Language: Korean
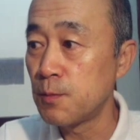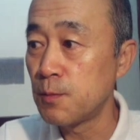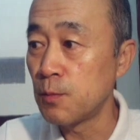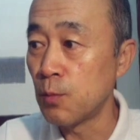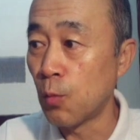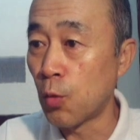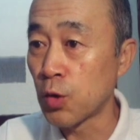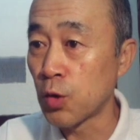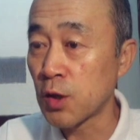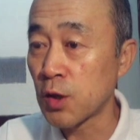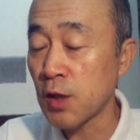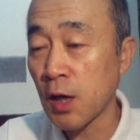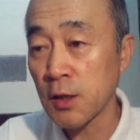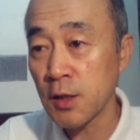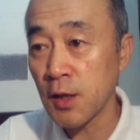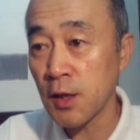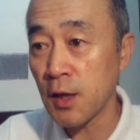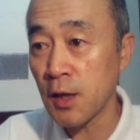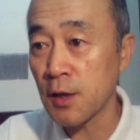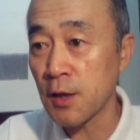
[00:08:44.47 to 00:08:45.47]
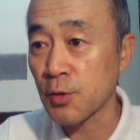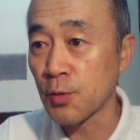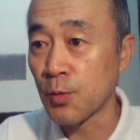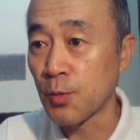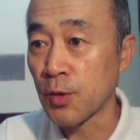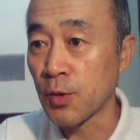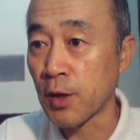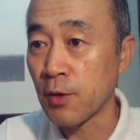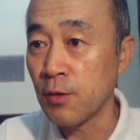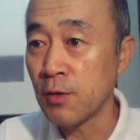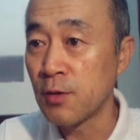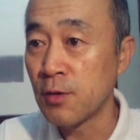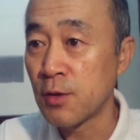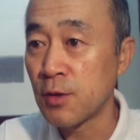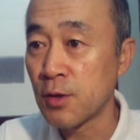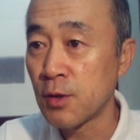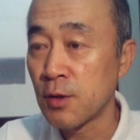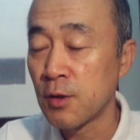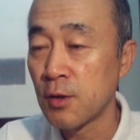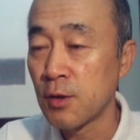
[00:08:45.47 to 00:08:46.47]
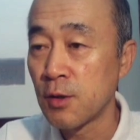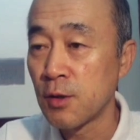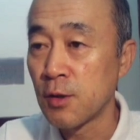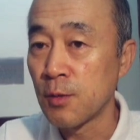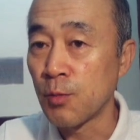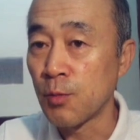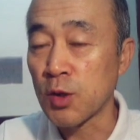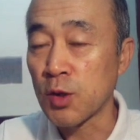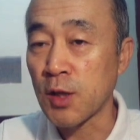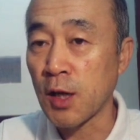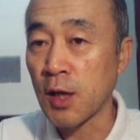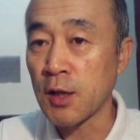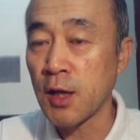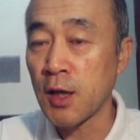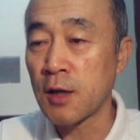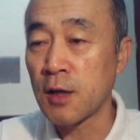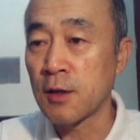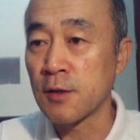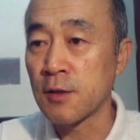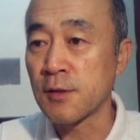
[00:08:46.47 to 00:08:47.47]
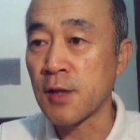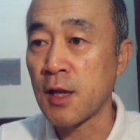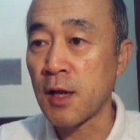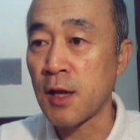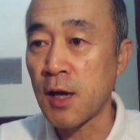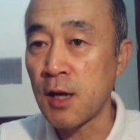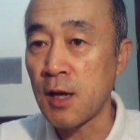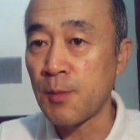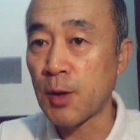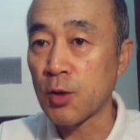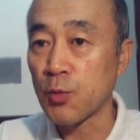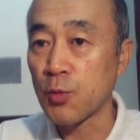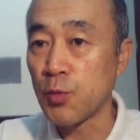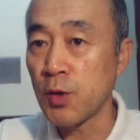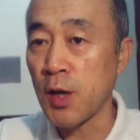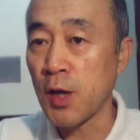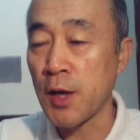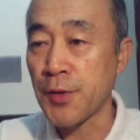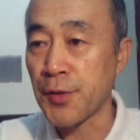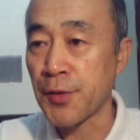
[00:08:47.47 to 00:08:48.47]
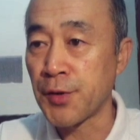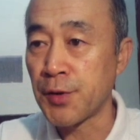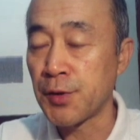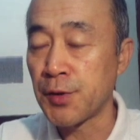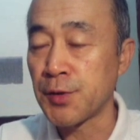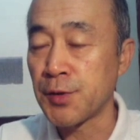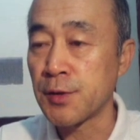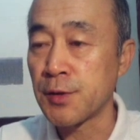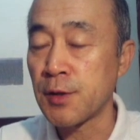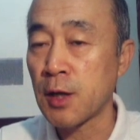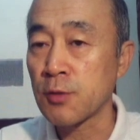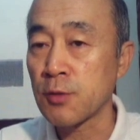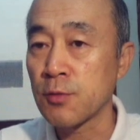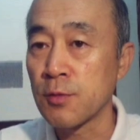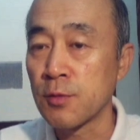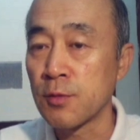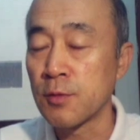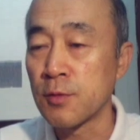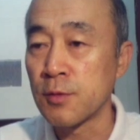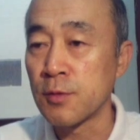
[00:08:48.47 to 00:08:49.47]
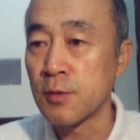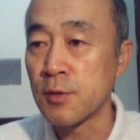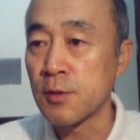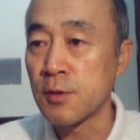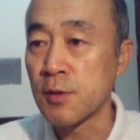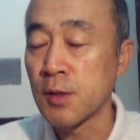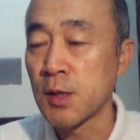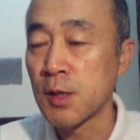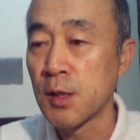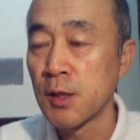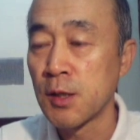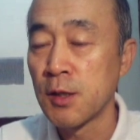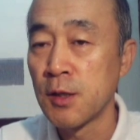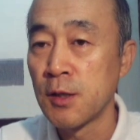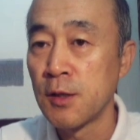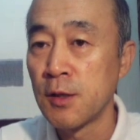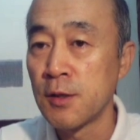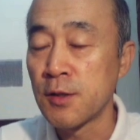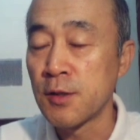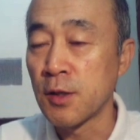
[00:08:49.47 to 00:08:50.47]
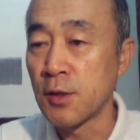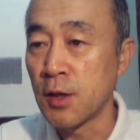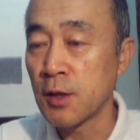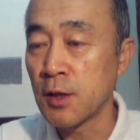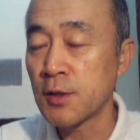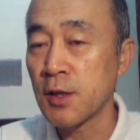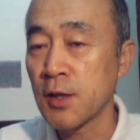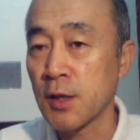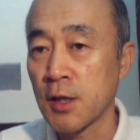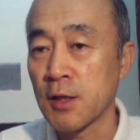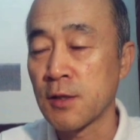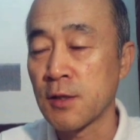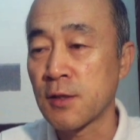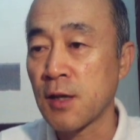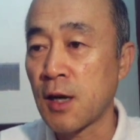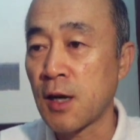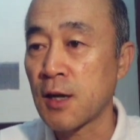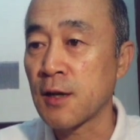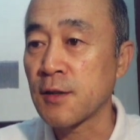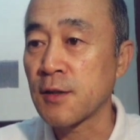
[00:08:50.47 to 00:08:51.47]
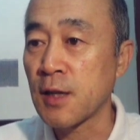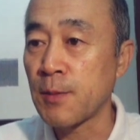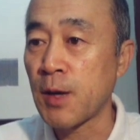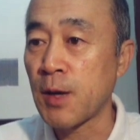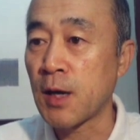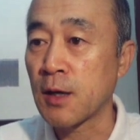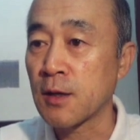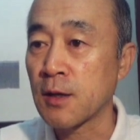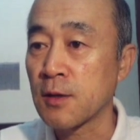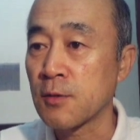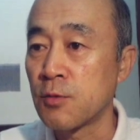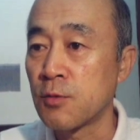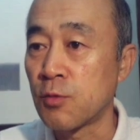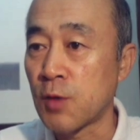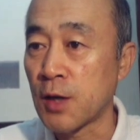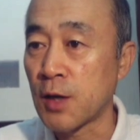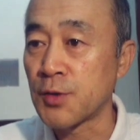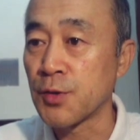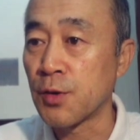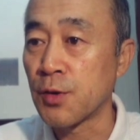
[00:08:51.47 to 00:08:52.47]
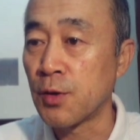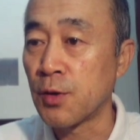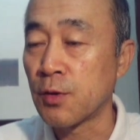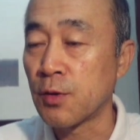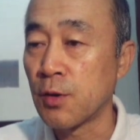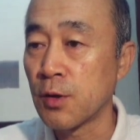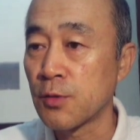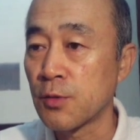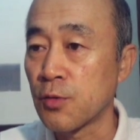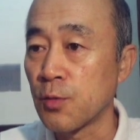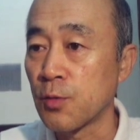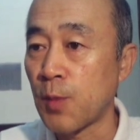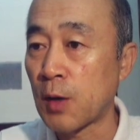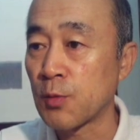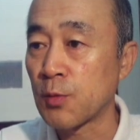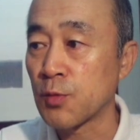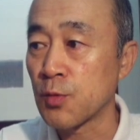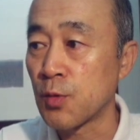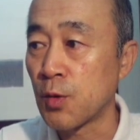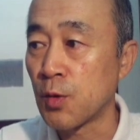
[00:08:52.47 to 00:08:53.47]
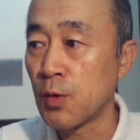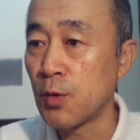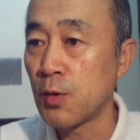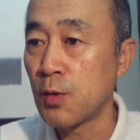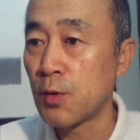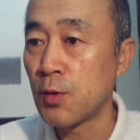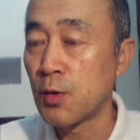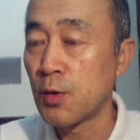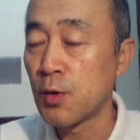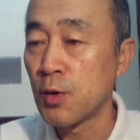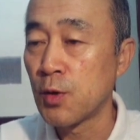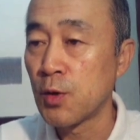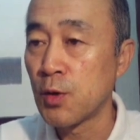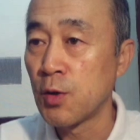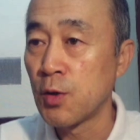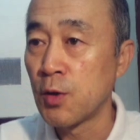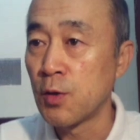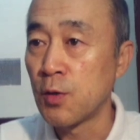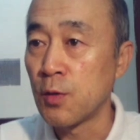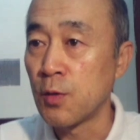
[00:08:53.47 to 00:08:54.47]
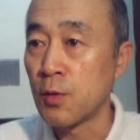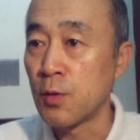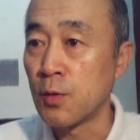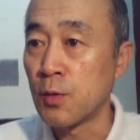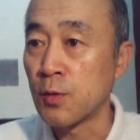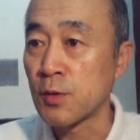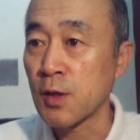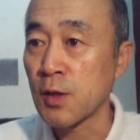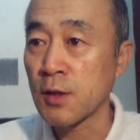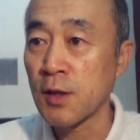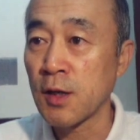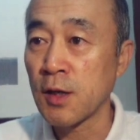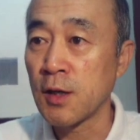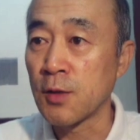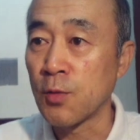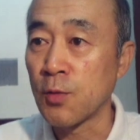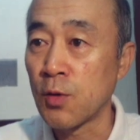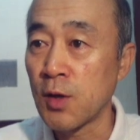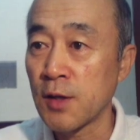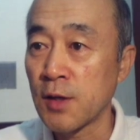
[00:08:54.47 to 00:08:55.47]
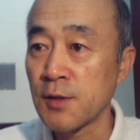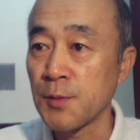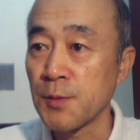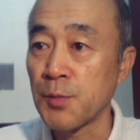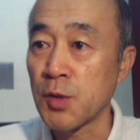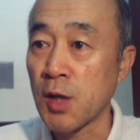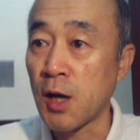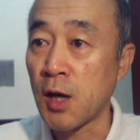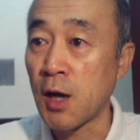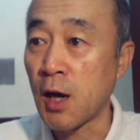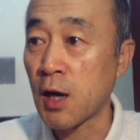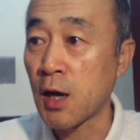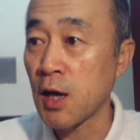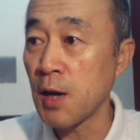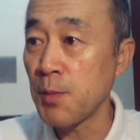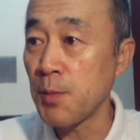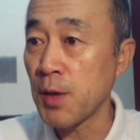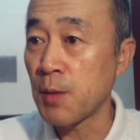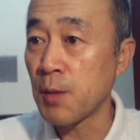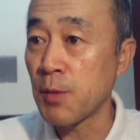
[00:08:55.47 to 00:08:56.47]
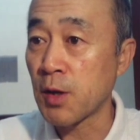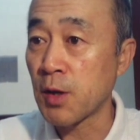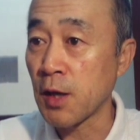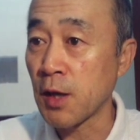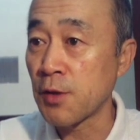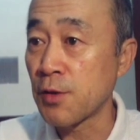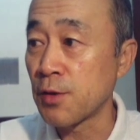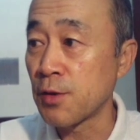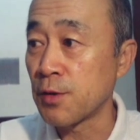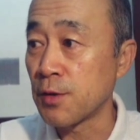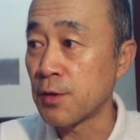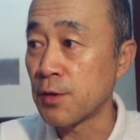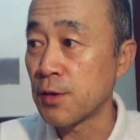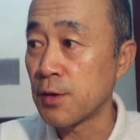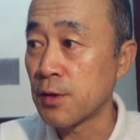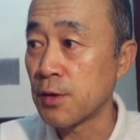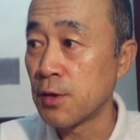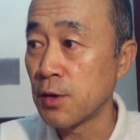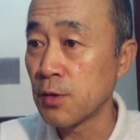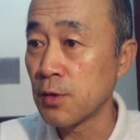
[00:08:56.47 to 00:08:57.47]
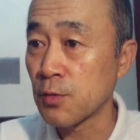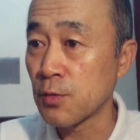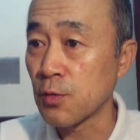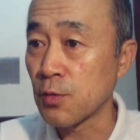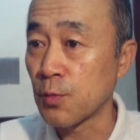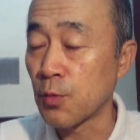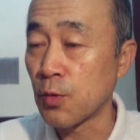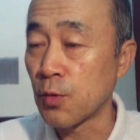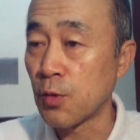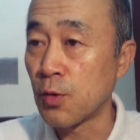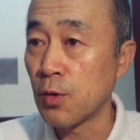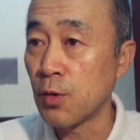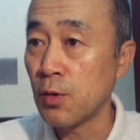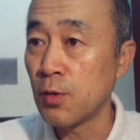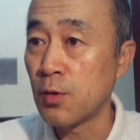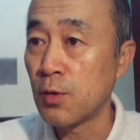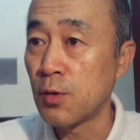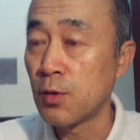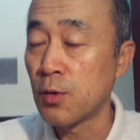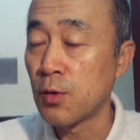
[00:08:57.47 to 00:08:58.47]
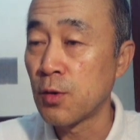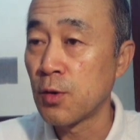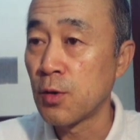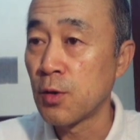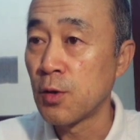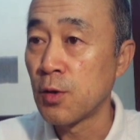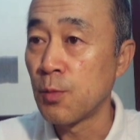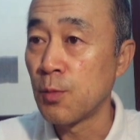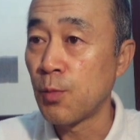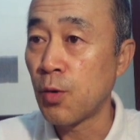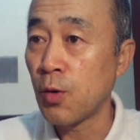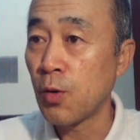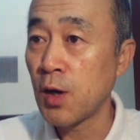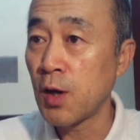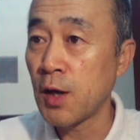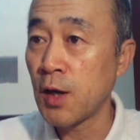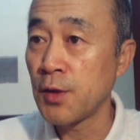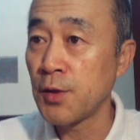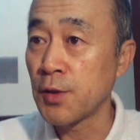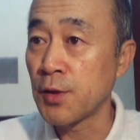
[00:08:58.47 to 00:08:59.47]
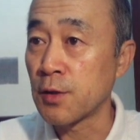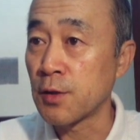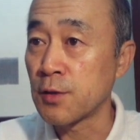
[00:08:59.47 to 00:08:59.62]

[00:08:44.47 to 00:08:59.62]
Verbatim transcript: 모리타니아에서도 보네요. 모리타니아는 세네갈 바로 위에 있는 아주 전형적인 사하라 사막 국가죠. 거기서도 봐주고 어, 상당히 놀랐습니다. 아랍에미레이트 여기서도 보고 폴란드,